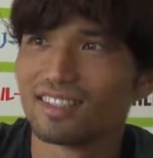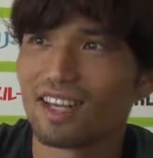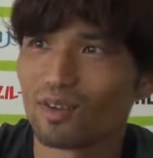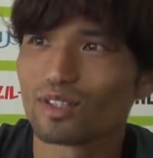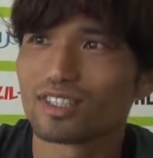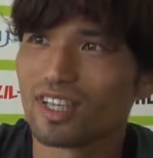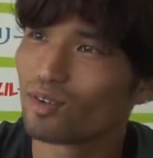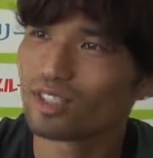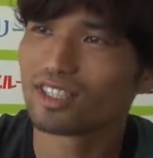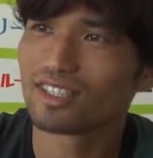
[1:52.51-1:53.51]
楽し
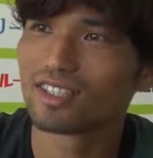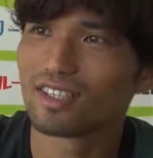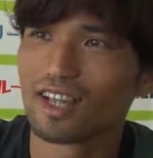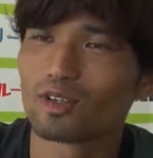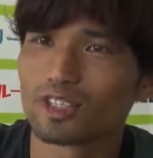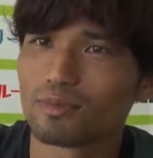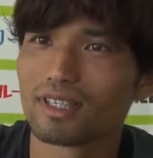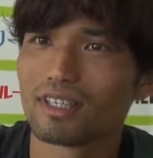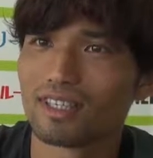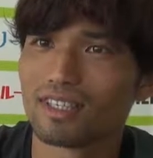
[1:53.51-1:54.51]
楽しいっていうか、楽し
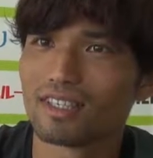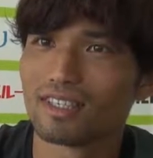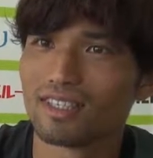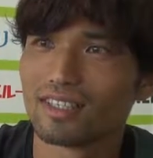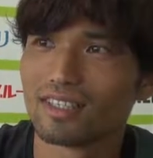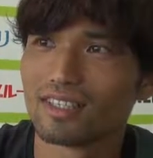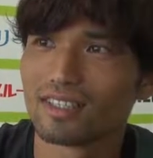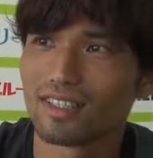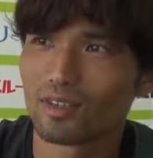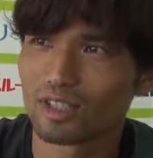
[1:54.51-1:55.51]
み。
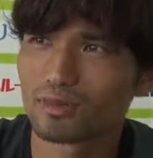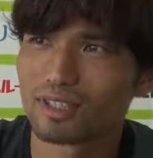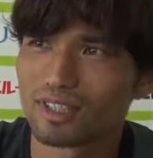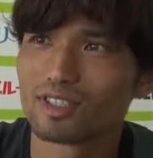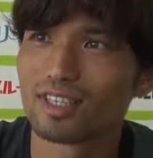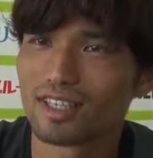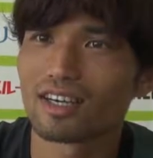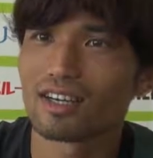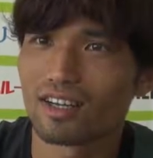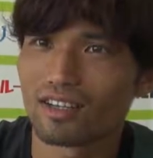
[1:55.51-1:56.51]
楽しみつつでき
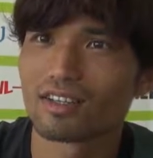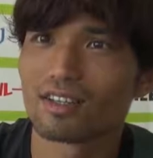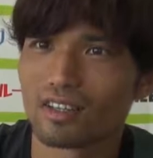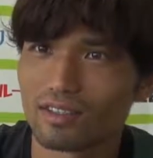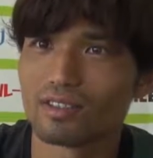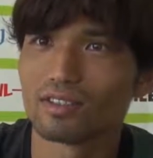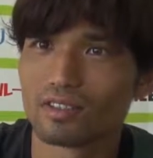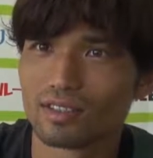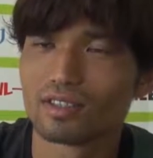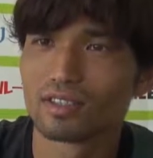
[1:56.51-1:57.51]
たかなっていう、う
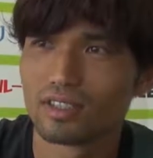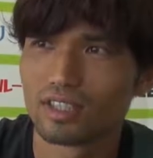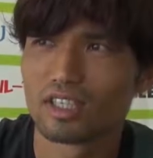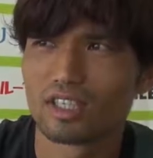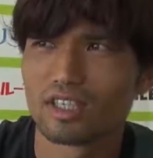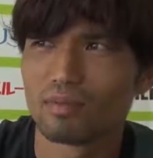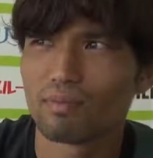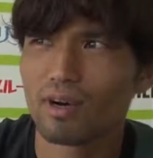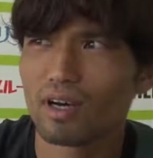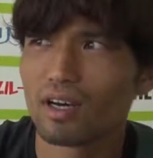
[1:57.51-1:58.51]
ん、
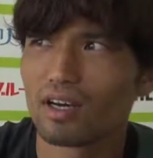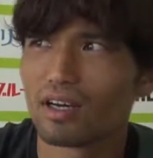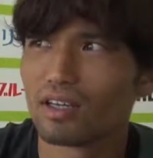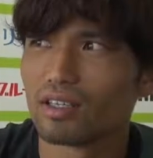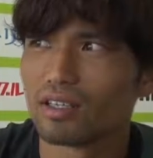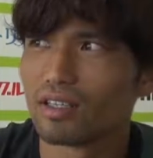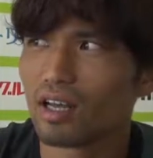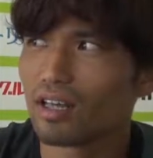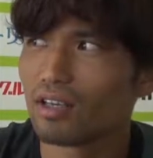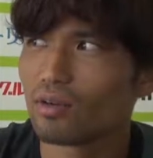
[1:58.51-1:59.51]
まあ
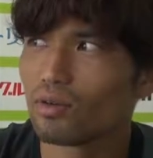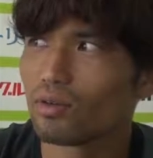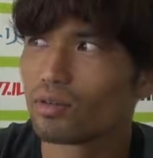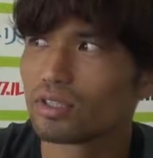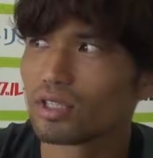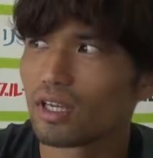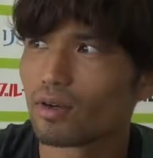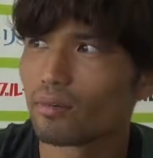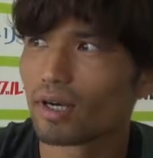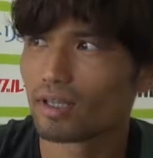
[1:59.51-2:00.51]
内容自体
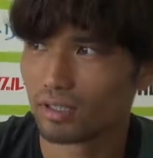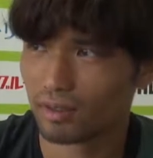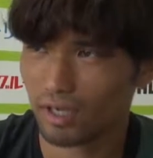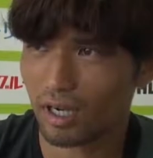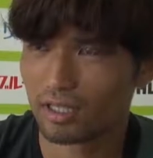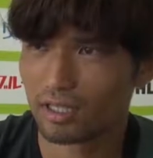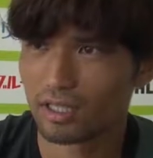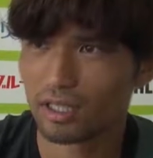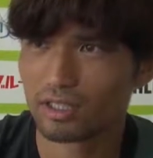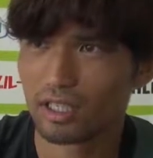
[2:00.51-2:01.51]
はまあ改善
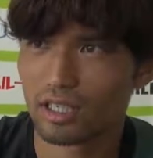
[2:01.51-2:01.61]
しなくちゃい